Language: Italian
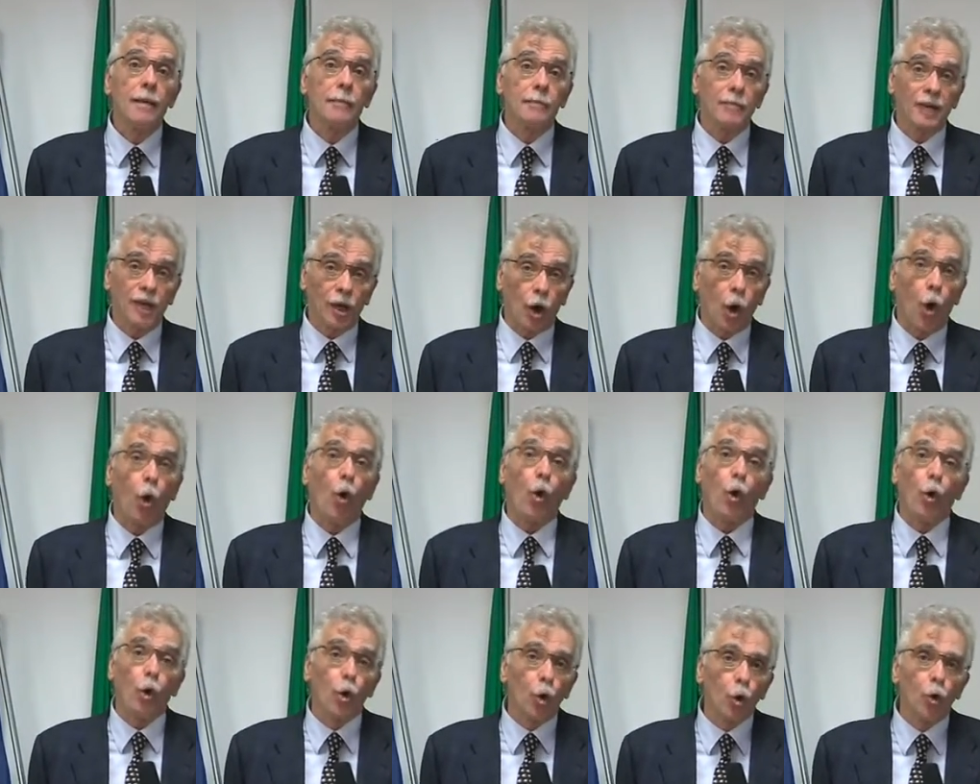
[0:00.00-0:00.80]
però
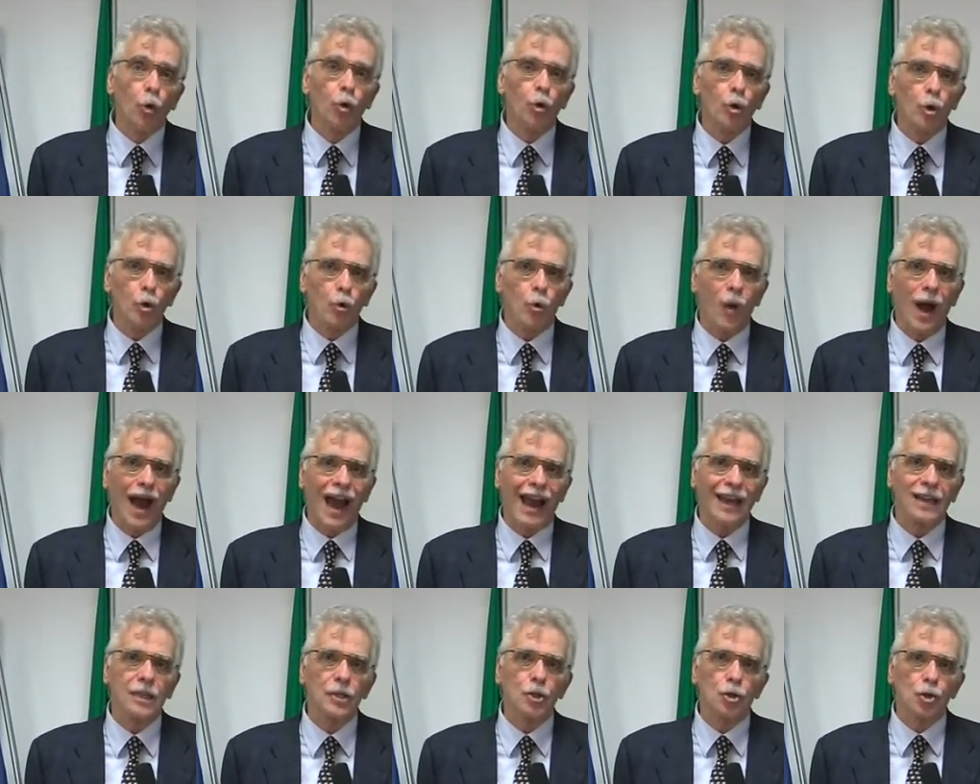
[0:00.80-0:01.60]
coloro i
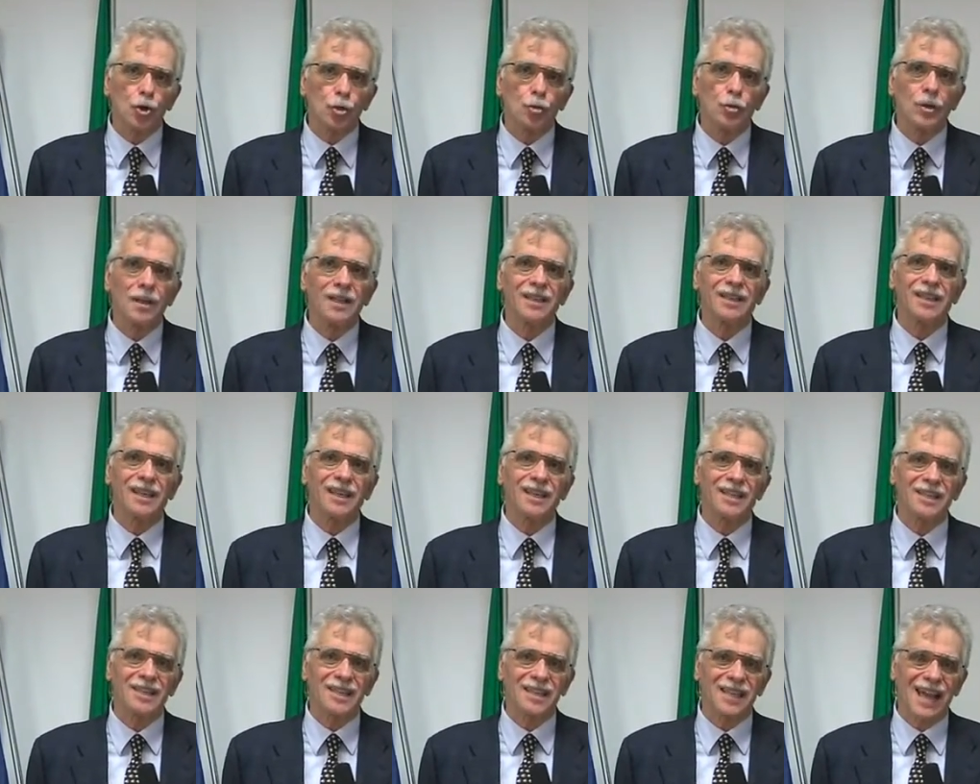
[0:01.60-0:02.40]
quali sono
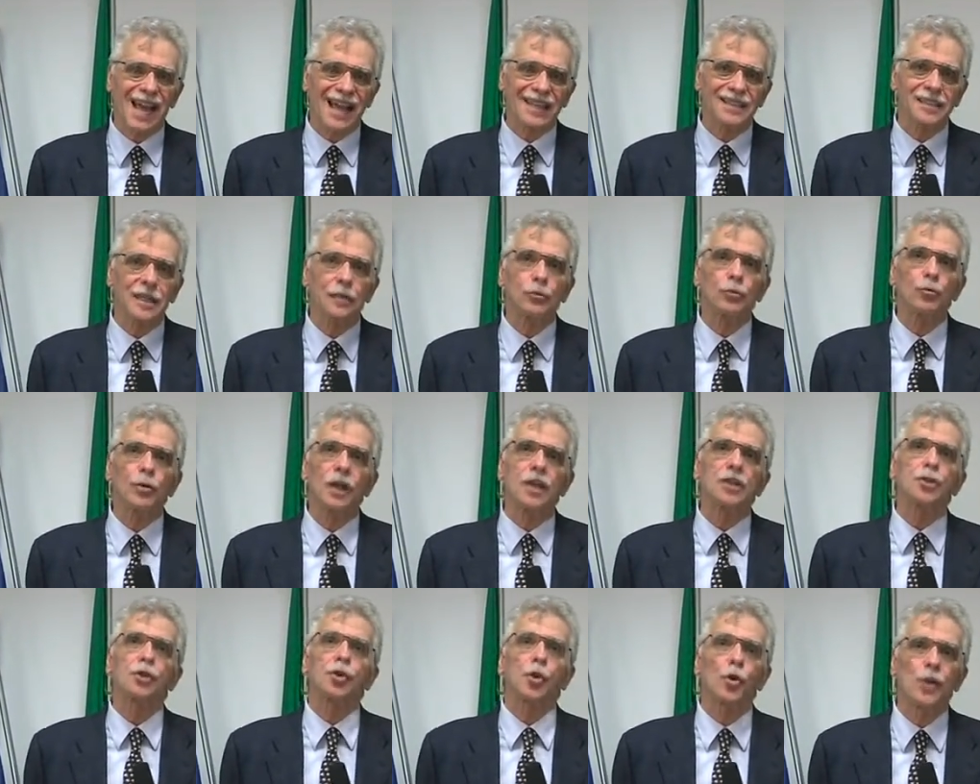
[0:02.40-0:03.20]
interessati ad un
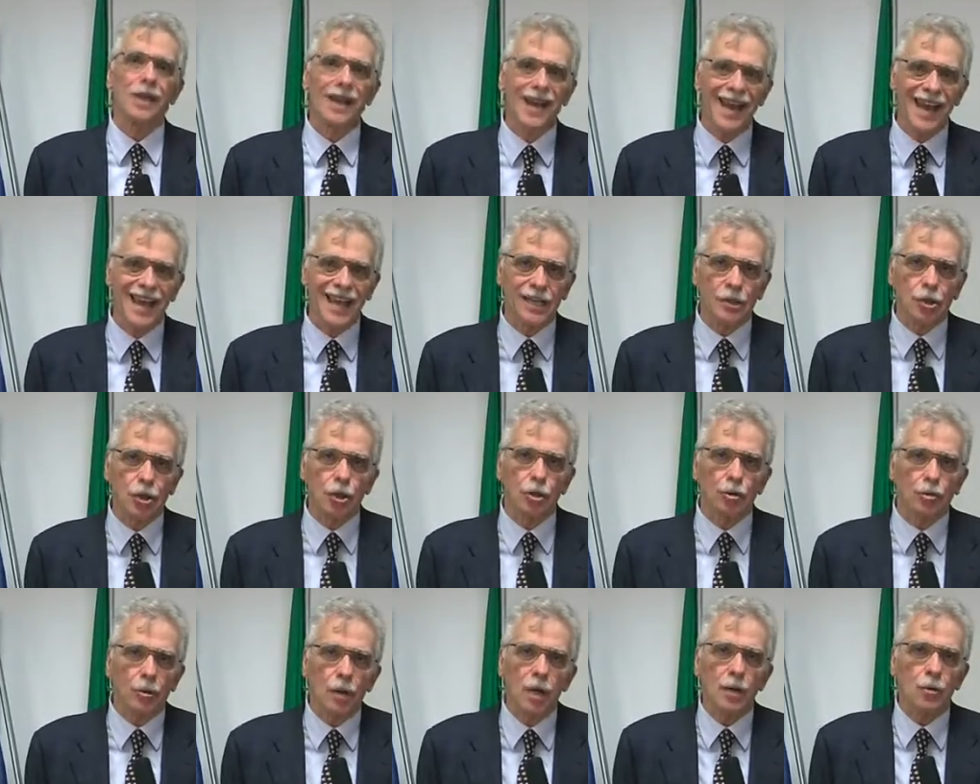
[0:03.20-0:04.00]

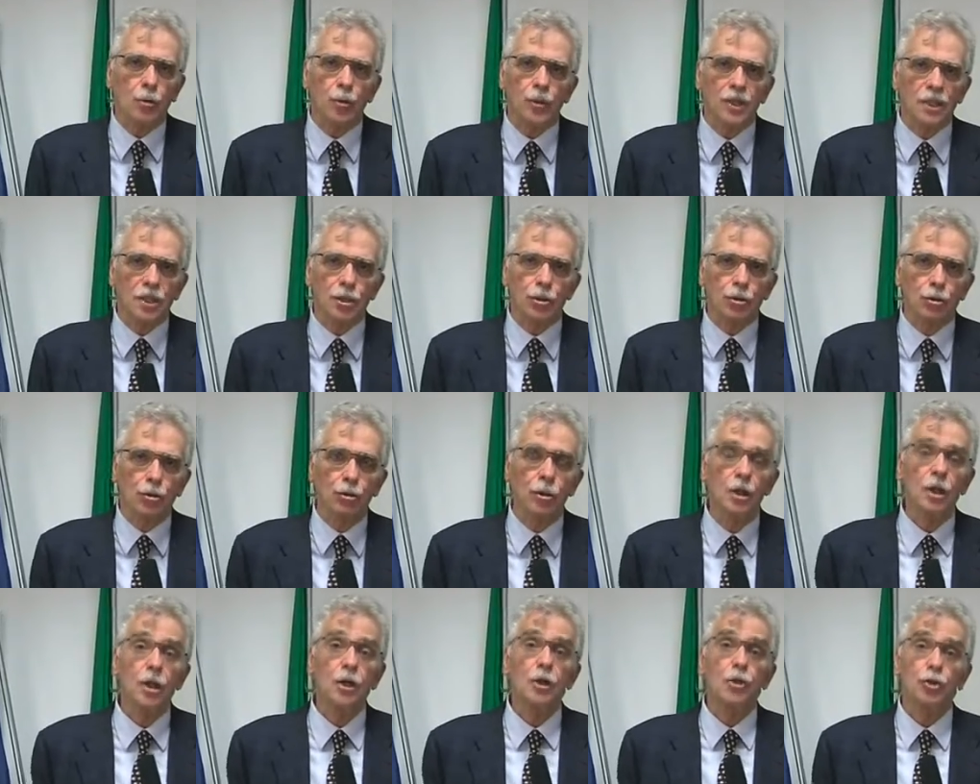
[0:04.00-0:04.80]
sollecito
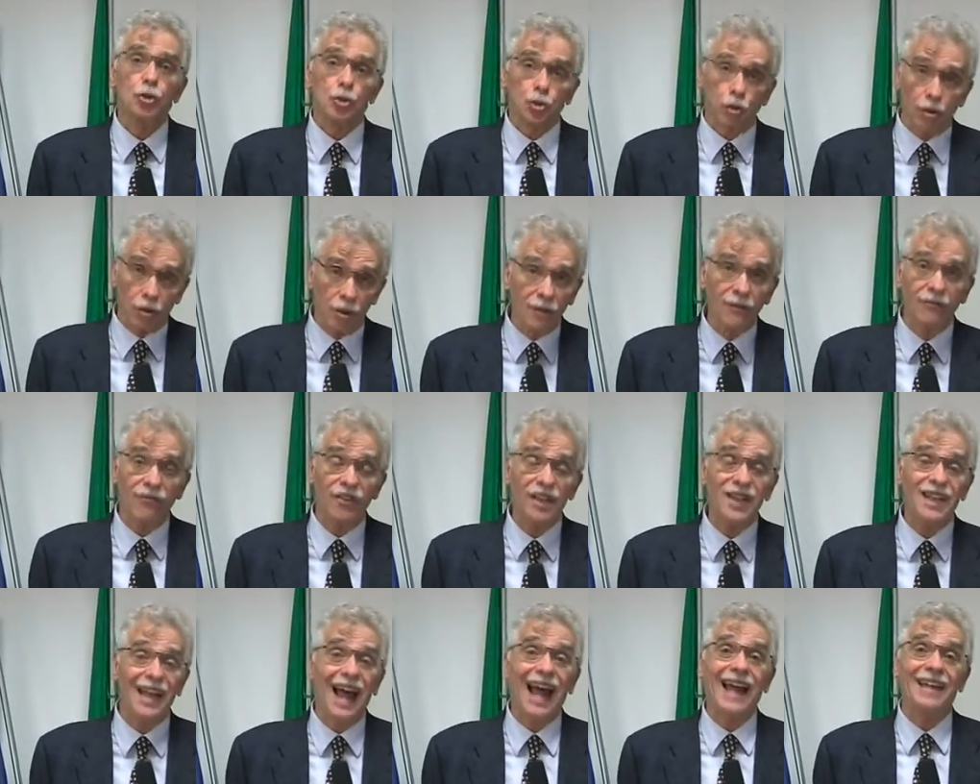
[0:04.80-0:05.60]
acquisto sono
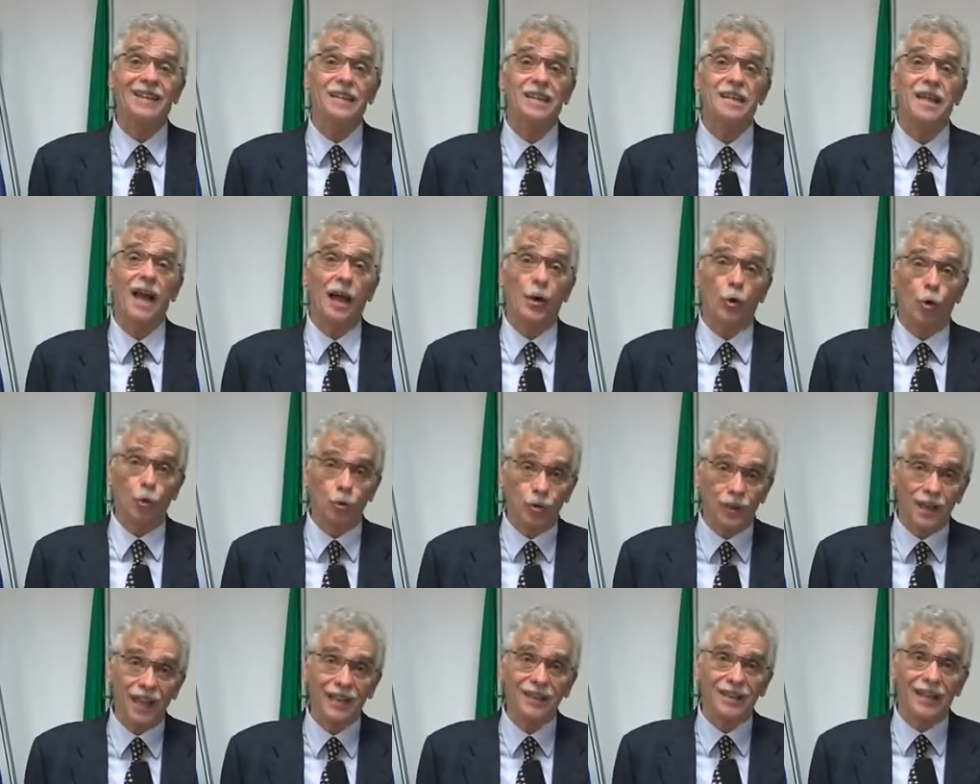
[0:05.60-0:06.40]
invitati a
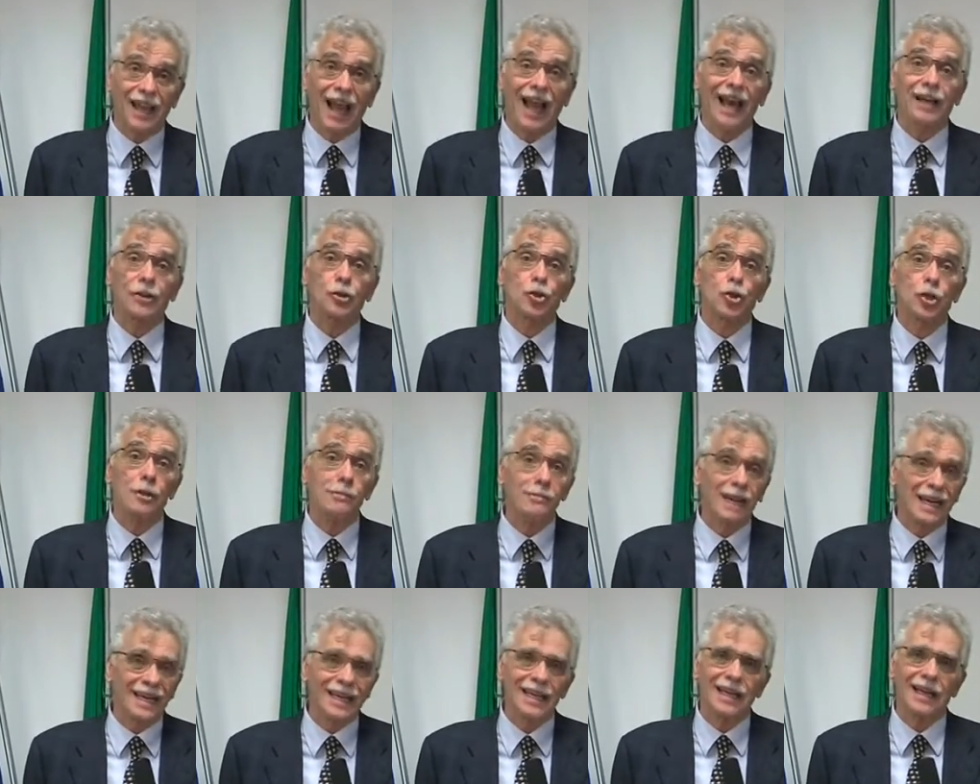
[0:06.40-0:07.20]
contattarci in
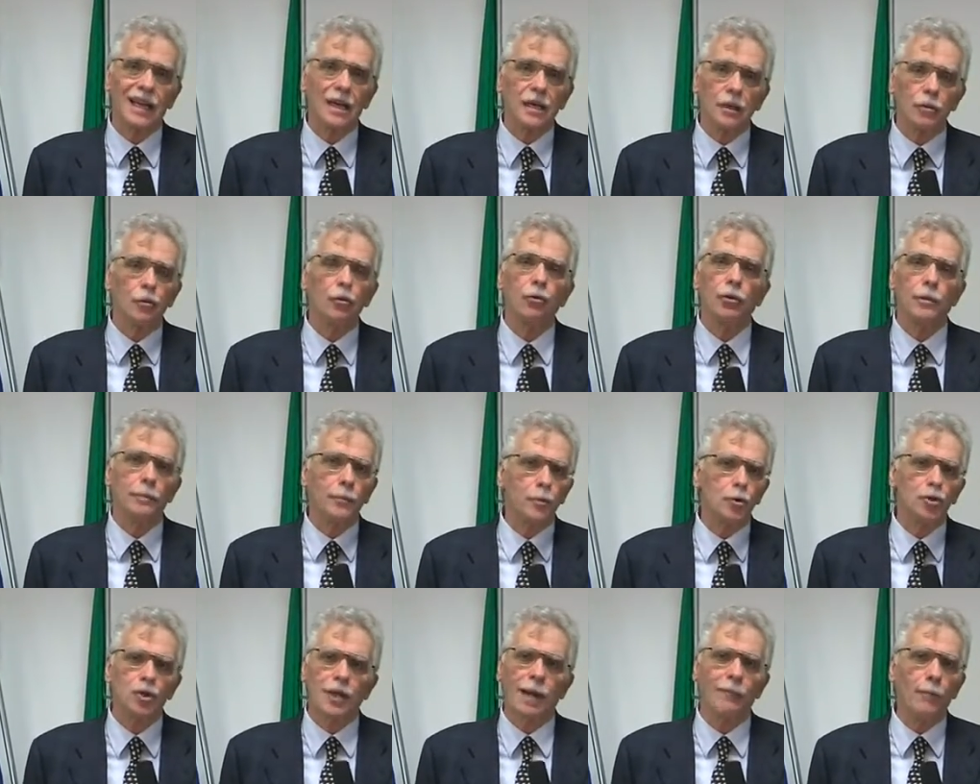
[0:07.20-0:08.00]
maniera che noi
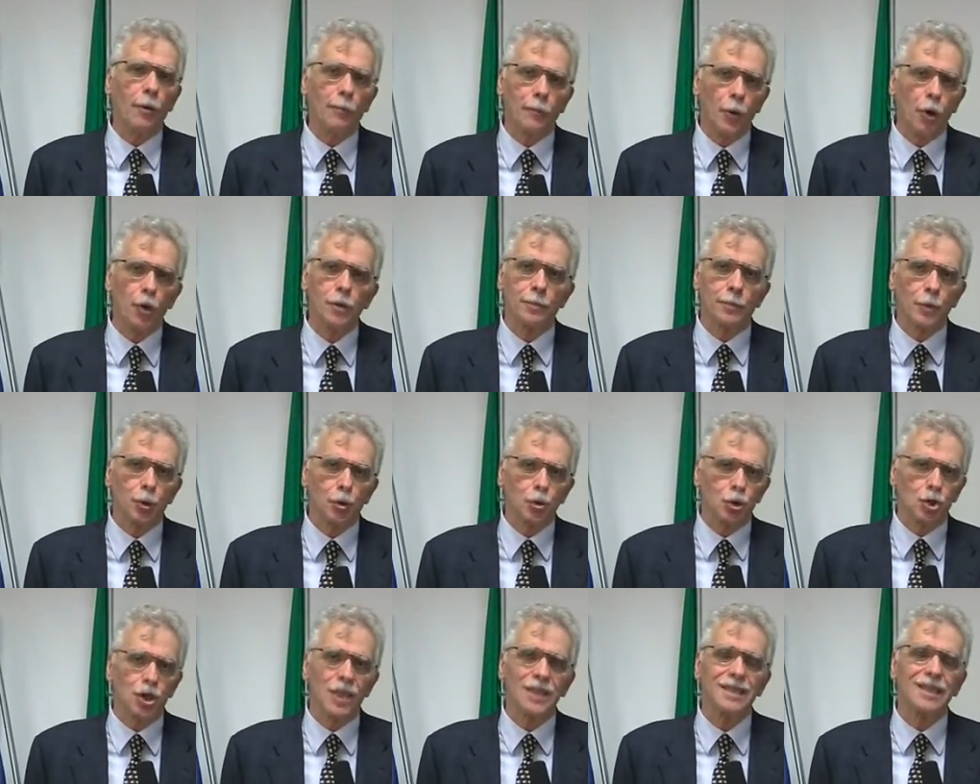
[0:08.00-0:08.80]
possiamo poi
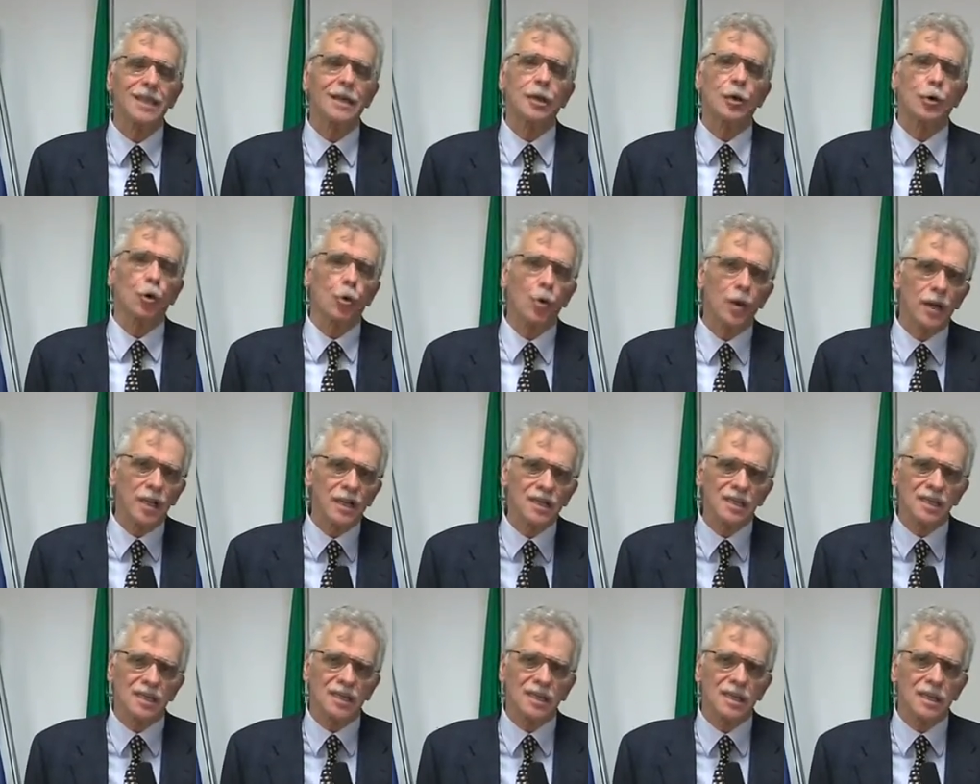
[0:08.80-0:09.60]
procedere con le
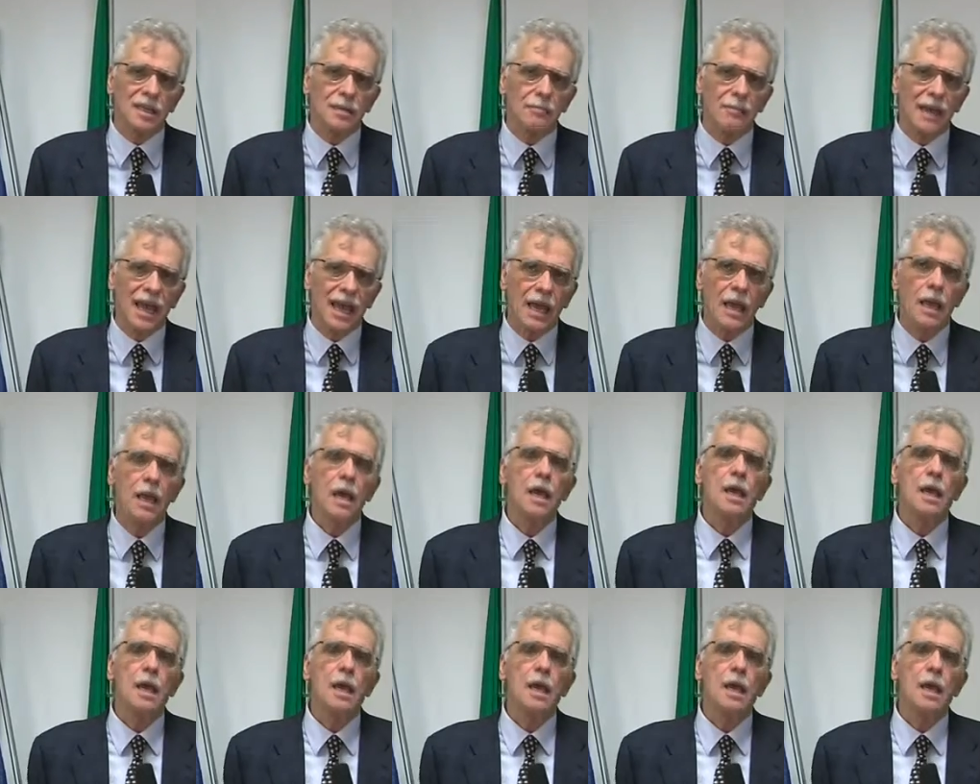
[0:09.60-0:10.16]
stime